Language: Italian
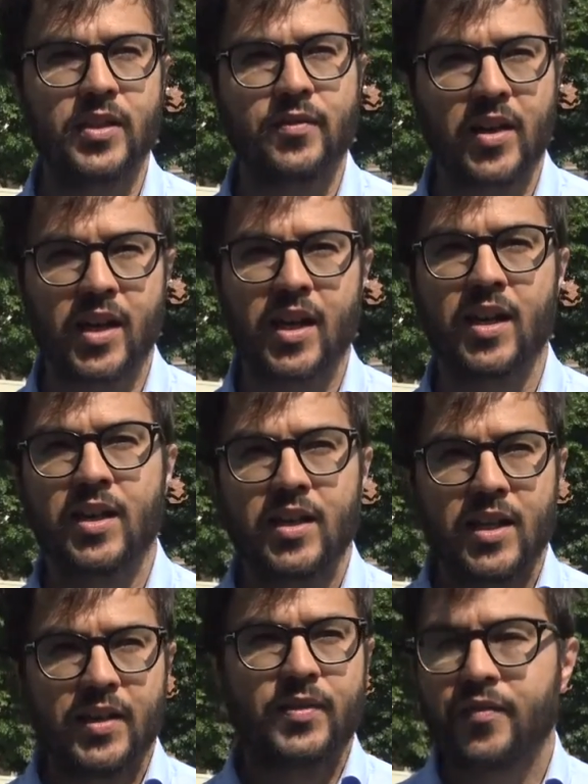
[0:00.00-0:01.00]
vivere,
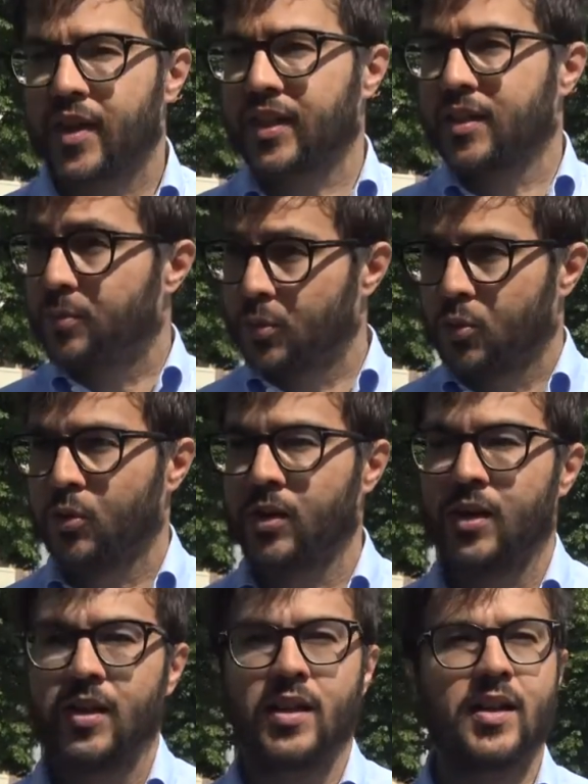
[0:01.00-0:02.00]
vivere di più
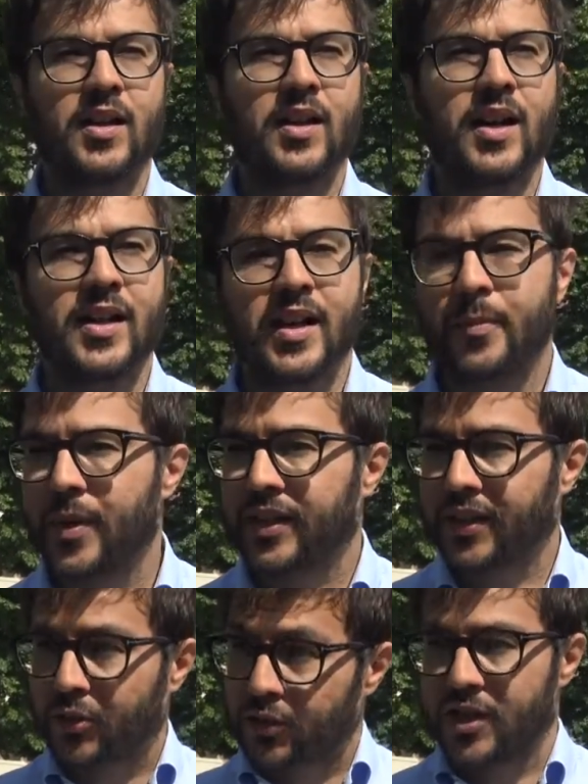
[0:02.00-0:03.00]
eh, all'aria
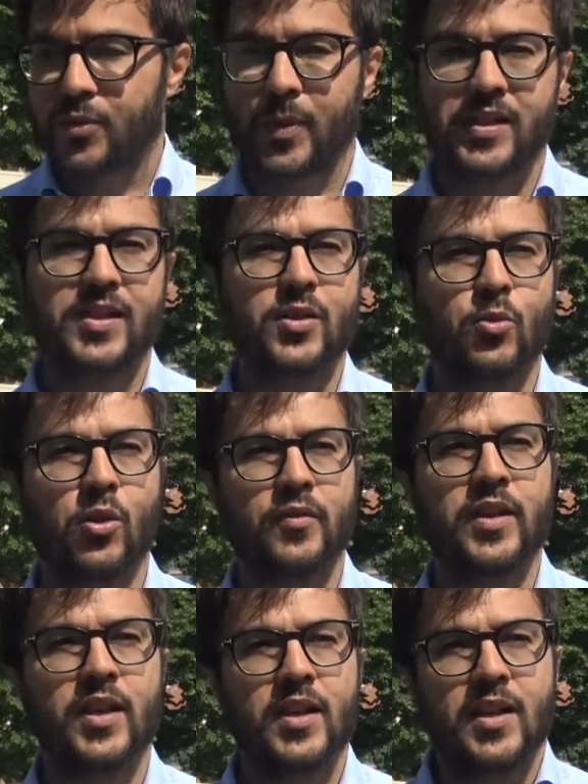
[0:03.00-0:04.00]
aperta con degli spazi
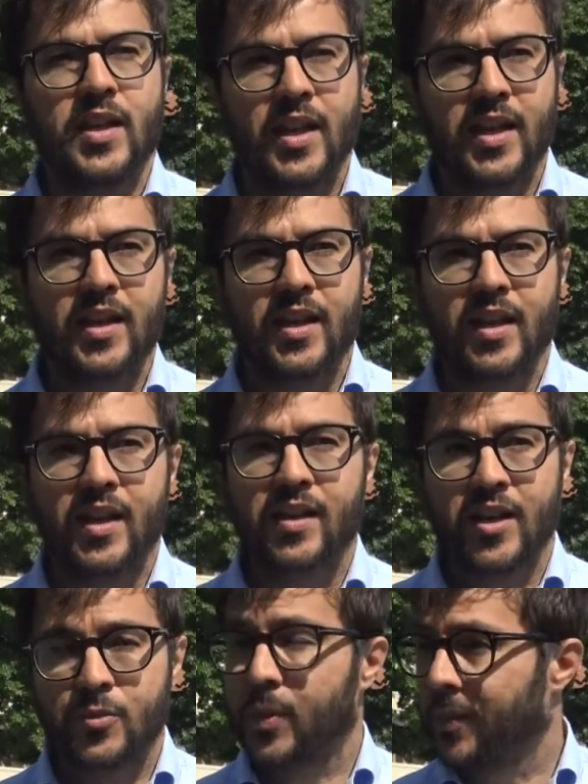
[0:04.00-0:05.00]
nuovi. E è
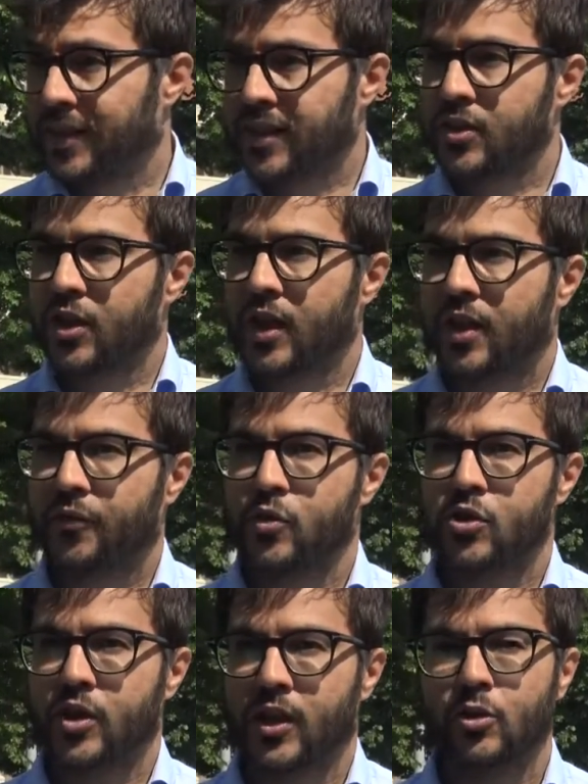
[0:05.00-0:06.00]
una sperimentazione che ha
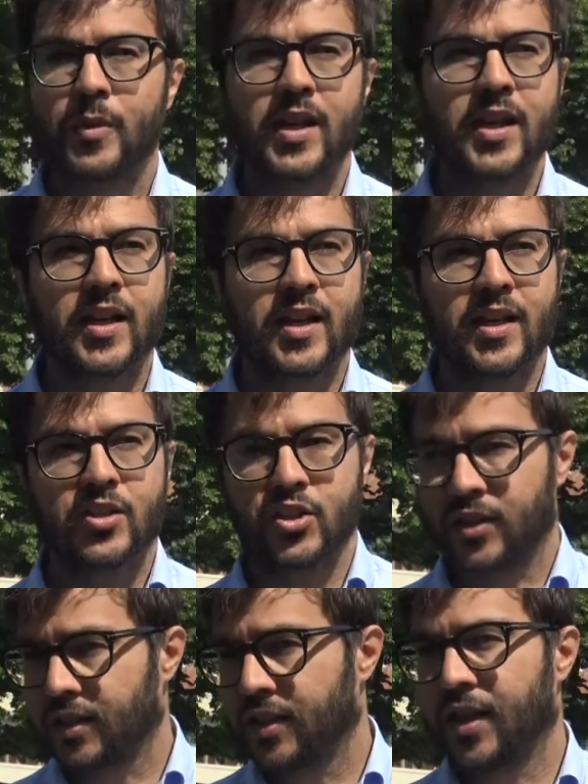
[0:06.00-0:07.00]
funzionato bene, che i
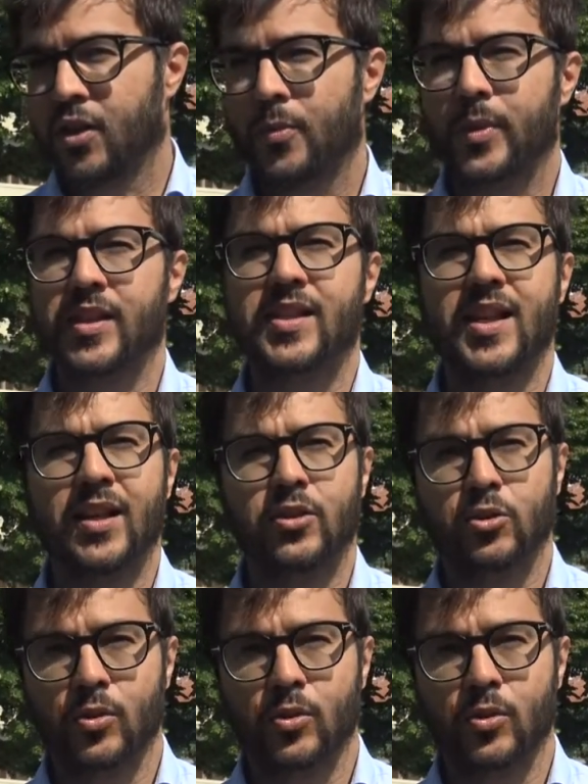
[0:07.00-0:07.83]
cittadini hanno apprezzato, i